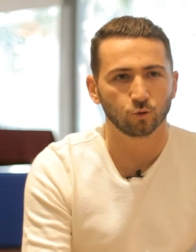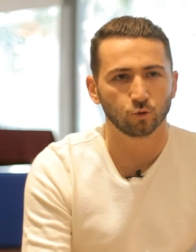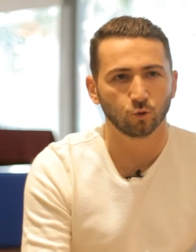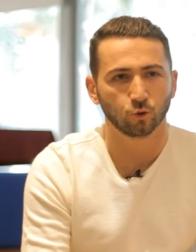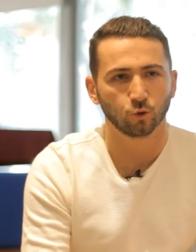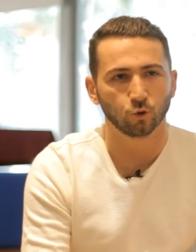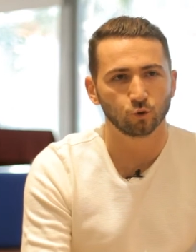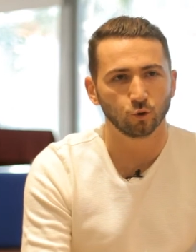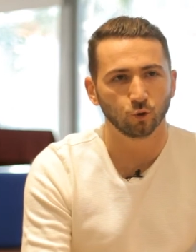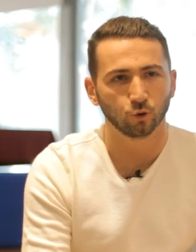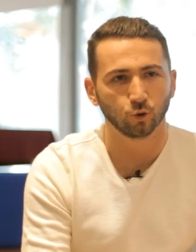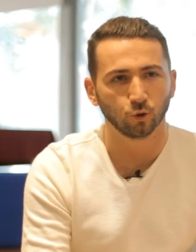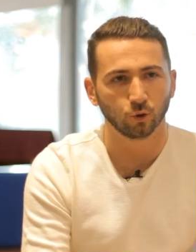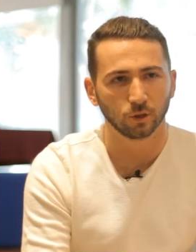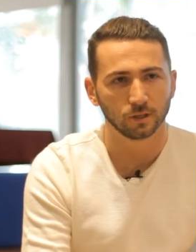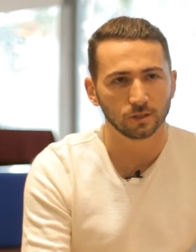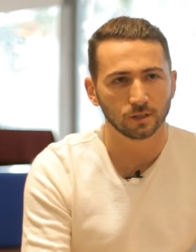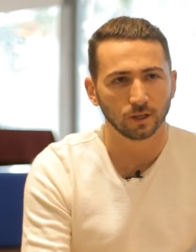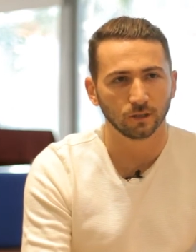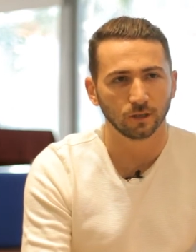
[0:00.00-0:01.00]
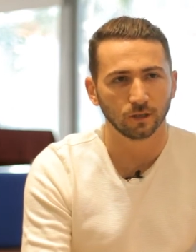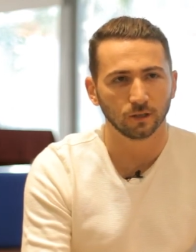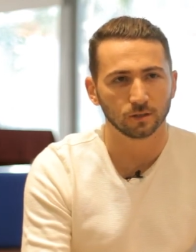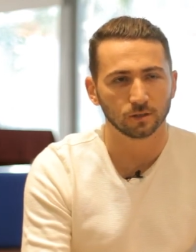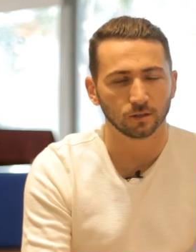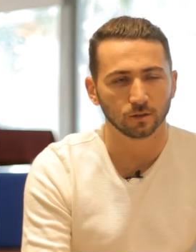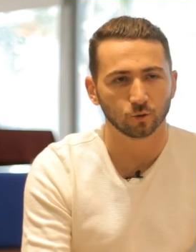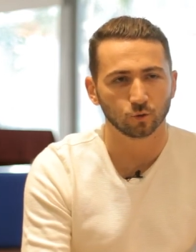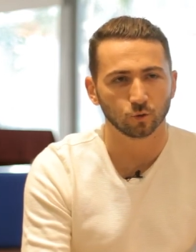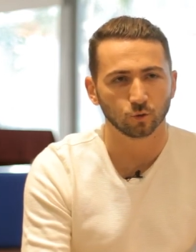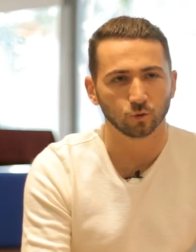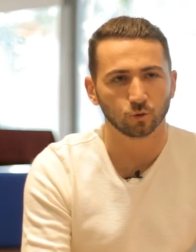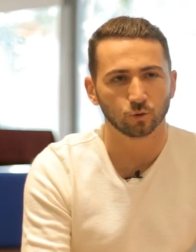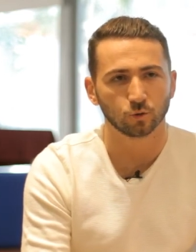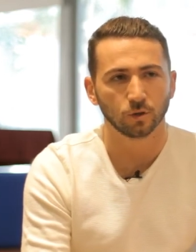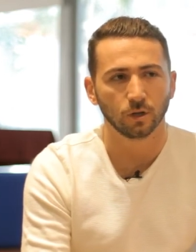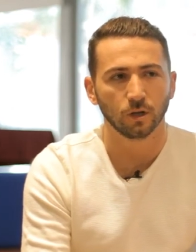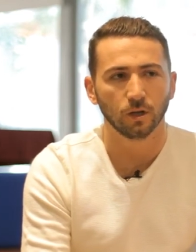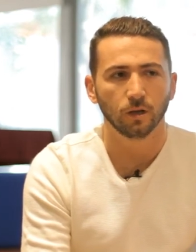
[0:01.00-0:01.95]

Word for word: Çok göz önünde olan insanlarla çalışıyoruz.